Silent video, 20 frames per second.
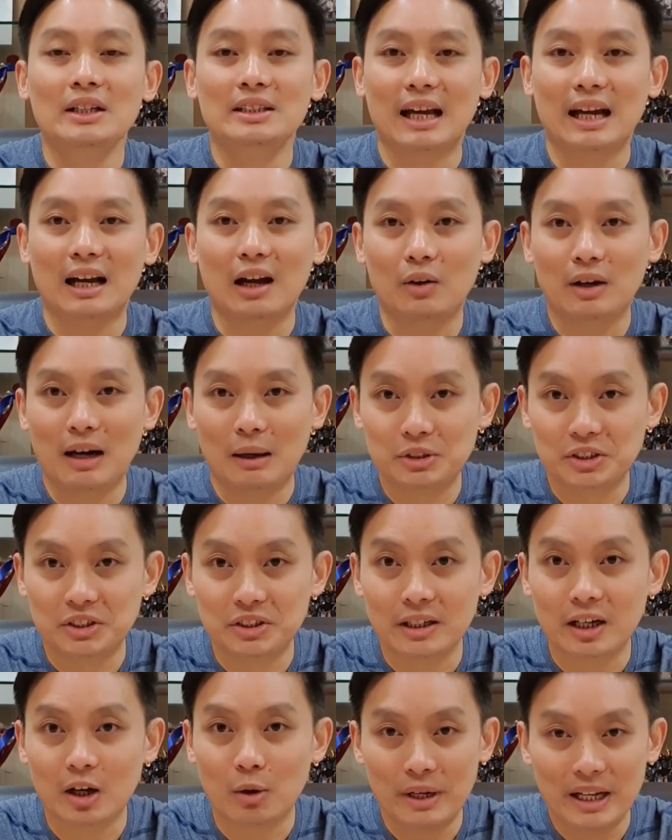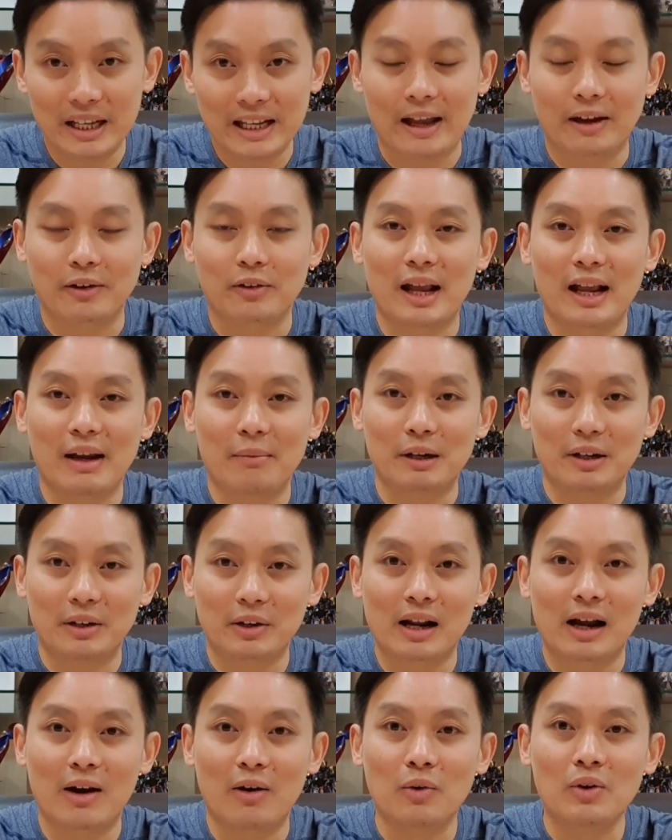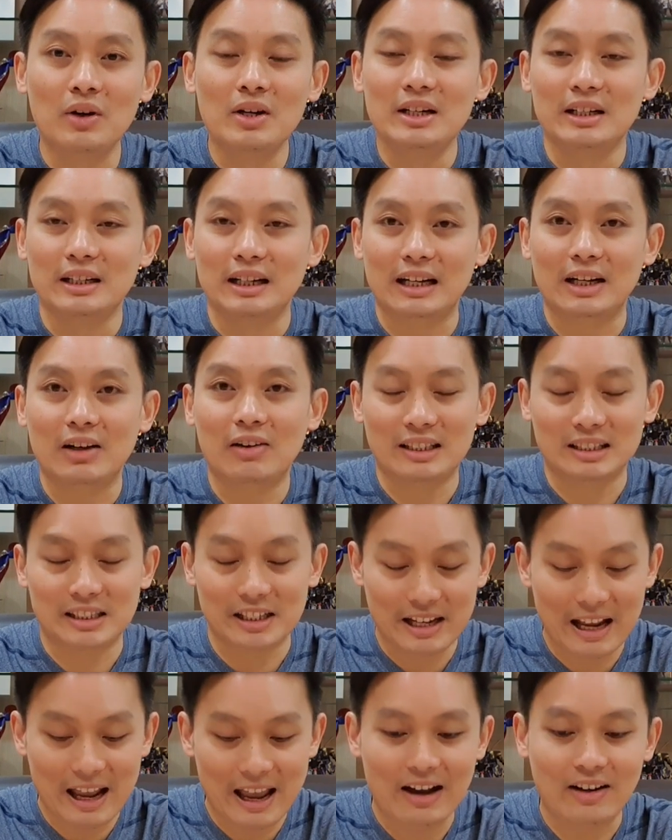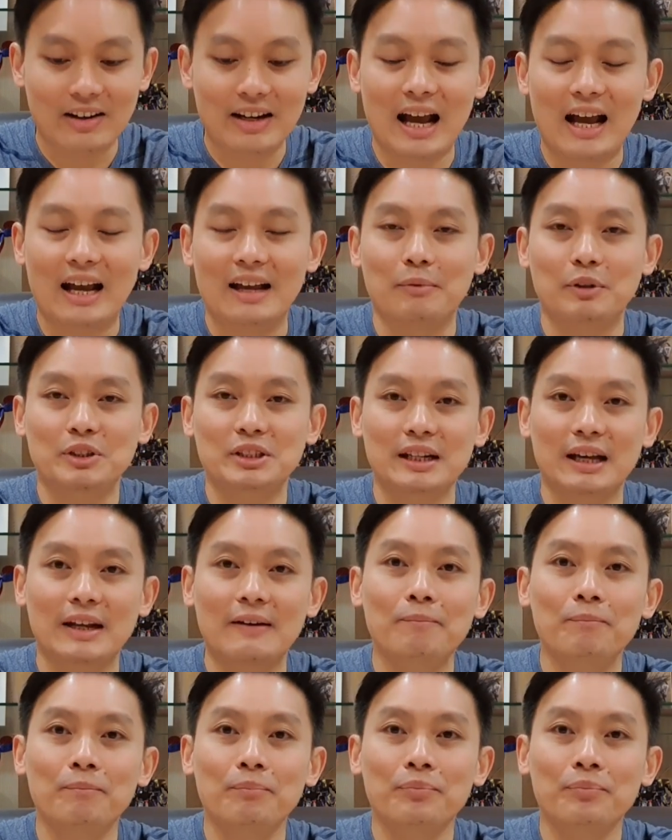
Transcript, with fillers: ถ้าเขารับเชื้อเขาไม่ได้แข็งแรงเหมือนเรานะเขาอาจจะแย่ก็ได้ เพราะฉะนั้น